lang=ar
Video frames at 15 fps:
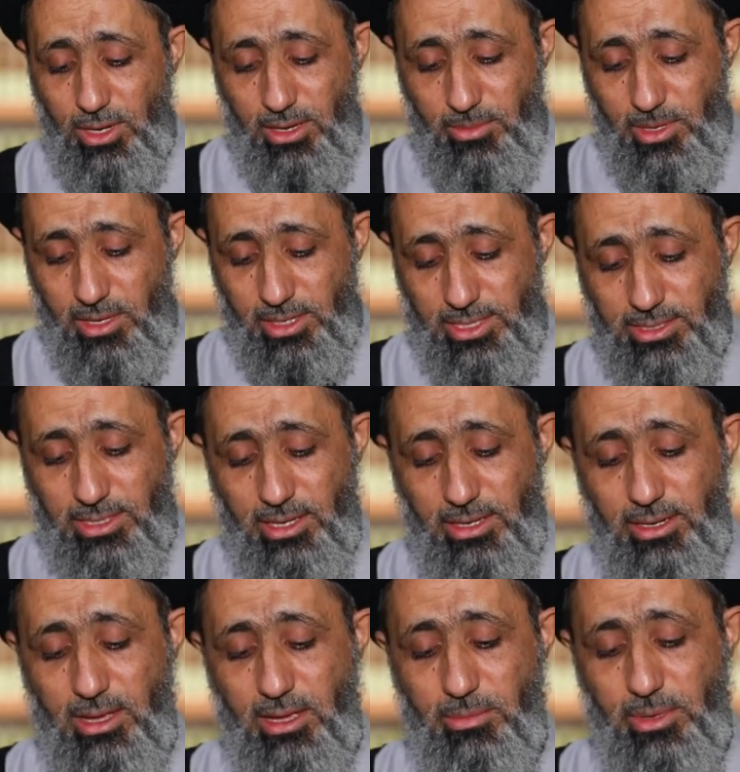الأمانة
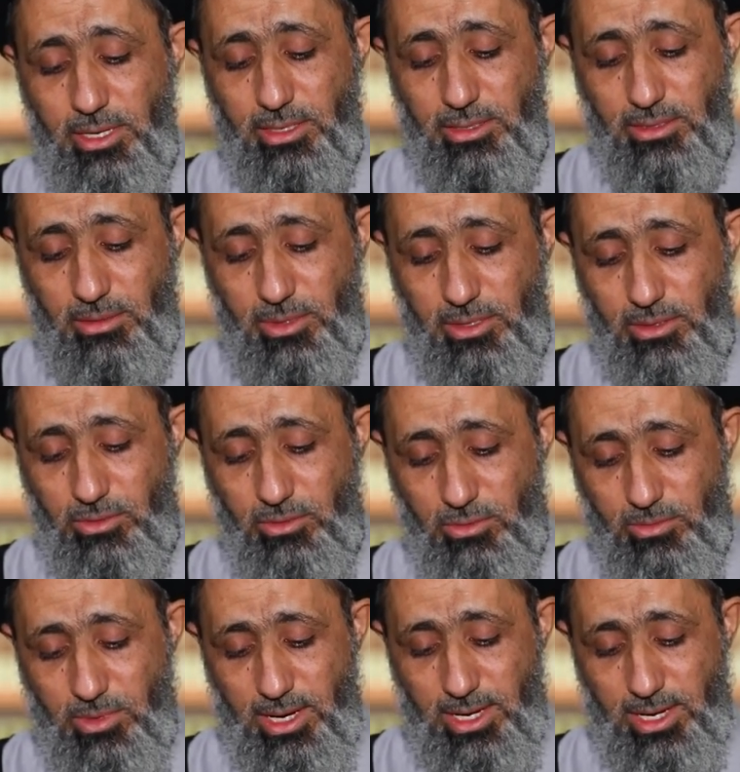إلى من ائتمنكم